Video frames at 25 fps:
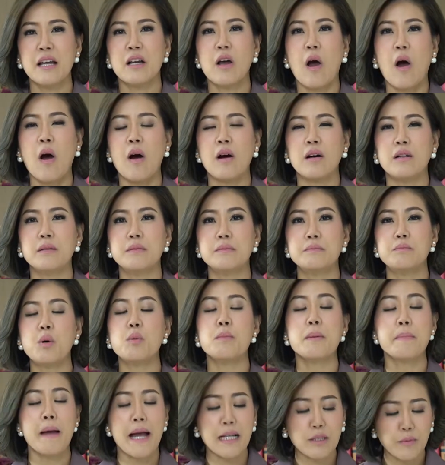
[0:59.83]
ของภู
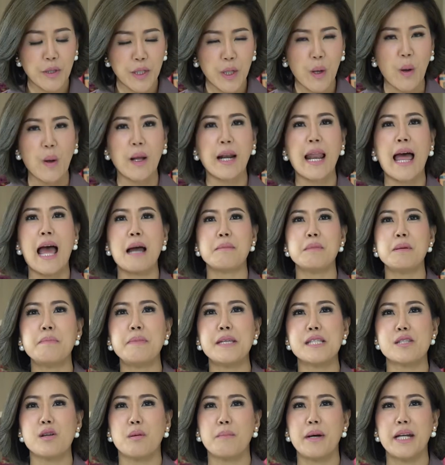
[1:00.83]
มิภาคตะวันออกกลางอ
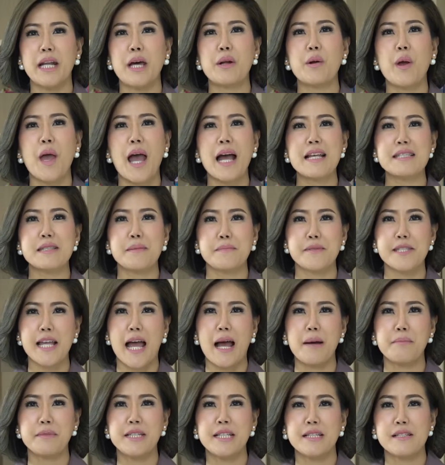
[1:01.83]
ปีสองพันห้าร้อยห้าสิบ
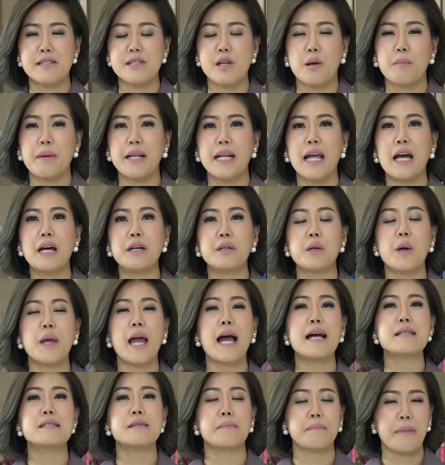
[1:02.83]
สามถึงสองพันห้าร้อย
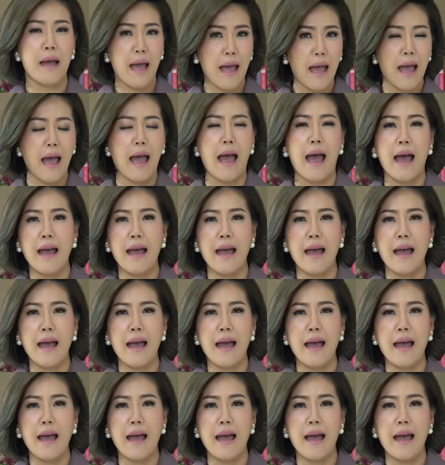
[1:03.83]
ห้าสิบห้า